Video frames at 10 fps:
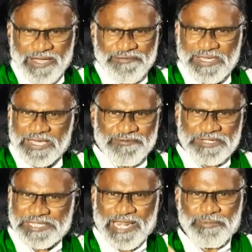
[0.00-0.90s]

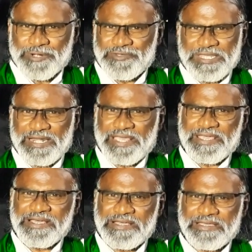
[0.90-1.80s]
ஆவியானவர் செயல்படுவது
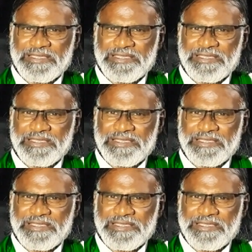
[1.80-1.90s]
இல்லையா